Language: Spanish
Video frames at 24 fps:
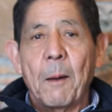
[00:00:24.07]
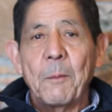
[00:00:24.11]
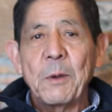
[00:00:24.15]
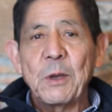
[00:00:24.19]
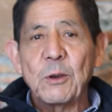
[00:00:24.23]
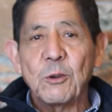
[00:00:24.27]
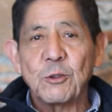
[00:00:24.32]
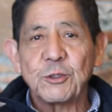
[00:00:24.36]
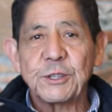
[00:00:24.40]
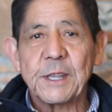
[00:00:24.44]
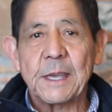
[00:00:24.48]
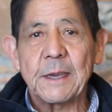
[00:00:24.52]

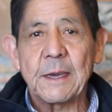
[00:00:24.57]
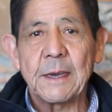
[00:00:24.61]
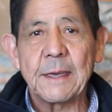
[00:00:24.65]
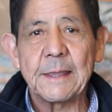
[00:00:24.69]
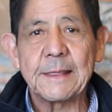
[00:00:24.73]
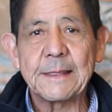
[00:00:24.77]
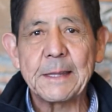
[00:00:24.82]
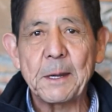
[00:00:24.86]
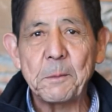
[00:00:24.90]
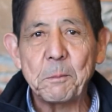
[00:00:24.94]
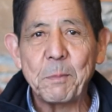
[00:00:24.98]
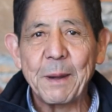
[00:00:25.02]
Amigos
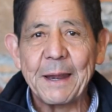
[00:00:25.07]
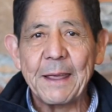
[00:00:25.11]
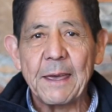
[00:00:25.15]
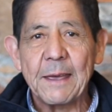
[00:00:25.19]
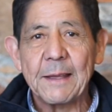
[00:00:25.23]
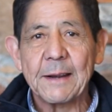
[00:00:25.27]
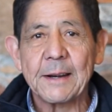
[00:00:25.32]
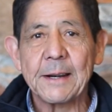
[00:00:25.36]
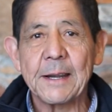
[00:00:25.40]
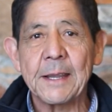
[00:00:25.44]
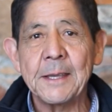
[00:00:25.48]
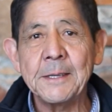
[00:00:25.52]
de
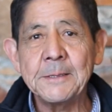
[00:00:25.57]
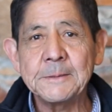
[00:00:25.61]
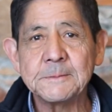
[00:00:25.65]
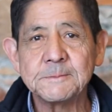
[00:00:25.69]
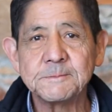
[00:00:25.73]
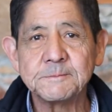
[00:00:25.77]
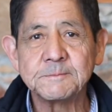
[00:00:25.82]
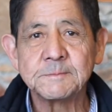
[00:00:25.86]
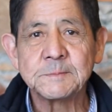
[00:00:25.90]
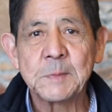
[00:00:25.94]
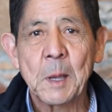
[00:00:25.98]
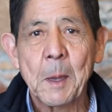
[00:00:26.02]
Triple R,
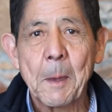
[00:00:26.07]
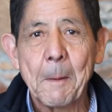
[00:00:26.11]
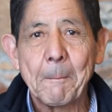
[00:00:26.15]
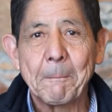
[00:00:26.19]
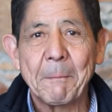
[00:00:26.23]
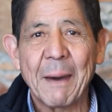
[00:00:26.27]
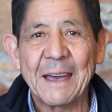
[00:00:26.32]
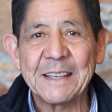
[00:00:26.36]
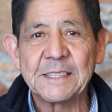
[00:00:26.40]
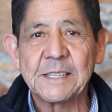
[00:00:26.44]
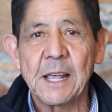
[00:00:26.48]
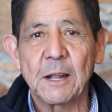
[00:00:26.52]

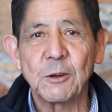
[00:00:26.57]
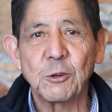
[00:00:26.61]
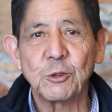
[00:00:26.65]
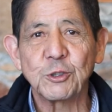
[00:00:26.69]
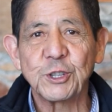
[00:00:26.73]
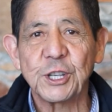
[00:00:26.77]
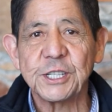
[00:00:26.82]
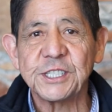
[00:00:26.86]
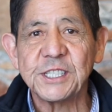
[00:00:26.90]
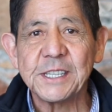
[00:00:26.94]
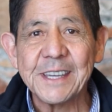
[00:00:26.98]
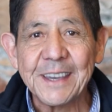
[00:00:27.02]

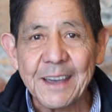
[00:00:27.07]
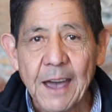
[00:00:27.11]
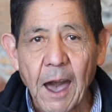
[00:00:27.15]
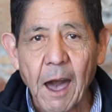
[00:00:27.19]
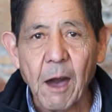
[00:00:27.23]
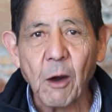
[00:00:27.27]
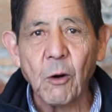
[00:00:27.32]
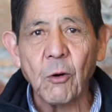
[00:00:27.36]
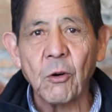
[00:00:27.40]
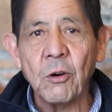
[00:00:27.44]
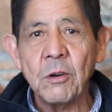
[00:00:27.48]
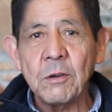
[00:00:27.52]
paisanos de
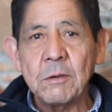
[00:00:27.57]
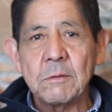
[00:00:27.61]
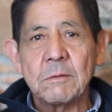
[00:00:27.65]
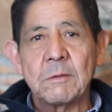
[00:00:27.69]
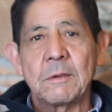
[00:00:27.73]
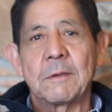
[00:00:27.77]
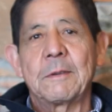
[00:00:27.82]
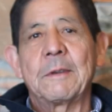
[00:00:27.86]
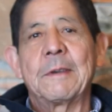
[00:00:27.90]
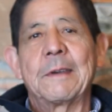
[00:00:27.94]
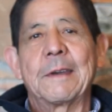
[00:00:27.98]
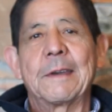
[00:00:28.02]
Chicago
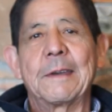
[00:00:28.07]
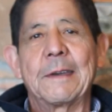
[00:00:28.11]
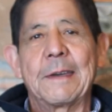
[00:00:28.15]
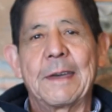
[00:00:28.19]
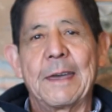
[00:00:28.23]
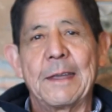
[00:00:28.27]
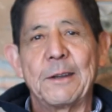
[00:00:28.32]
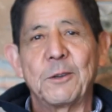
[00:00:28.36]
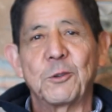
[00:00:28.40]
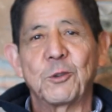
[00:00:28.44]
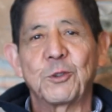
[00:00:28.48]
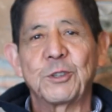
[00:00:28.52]

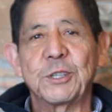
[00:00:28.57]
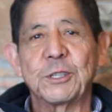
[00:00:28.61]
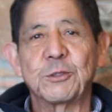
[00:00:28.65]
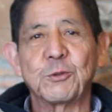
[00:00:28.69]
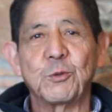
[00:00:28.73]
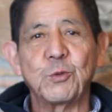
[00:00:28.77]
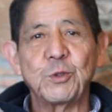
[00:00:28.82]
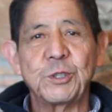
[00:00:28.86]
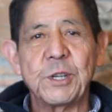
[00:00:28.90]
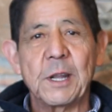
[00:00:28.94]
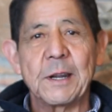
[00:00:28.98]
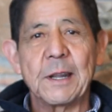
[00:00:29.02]
que nos
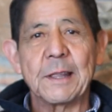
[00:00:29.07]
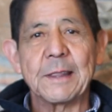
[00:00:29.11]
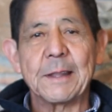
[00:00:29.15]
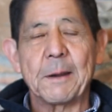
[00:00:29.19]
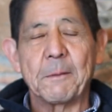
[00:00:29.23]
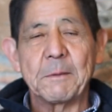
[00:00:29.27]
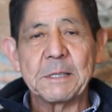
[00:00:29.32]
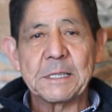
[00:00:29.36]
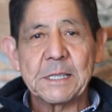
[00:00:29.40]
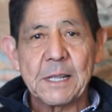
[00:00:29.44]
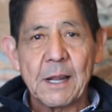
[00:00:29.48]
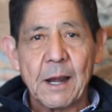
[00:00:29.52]
escuchan a
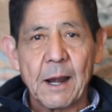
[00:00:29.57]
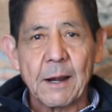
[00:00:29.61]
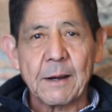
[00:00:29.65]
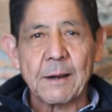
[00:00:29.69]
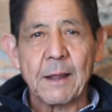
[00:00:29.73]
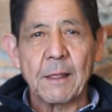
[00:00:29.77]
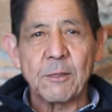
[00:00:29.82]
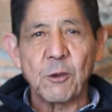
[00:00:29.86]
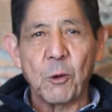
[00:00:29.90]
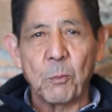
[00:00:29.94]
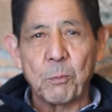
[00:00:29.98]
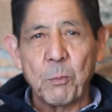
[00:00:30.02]
través de la
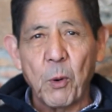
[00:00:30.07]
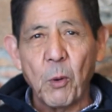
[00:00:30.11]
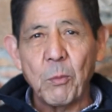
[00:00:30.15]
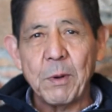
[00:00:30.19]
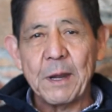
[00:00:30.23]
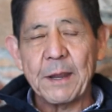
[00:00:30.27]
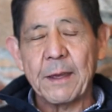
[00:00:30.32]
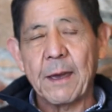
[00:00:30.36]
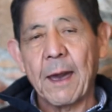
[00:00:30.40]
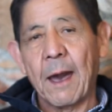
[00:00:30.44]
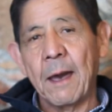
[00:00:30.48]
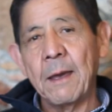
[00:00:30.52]
radio
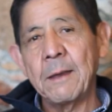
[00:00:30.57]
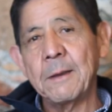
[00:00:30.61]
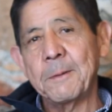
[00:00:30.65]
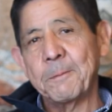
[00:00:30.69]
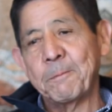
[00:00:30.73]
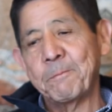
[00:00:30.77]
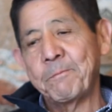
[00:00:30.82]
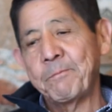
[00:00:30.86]
pública,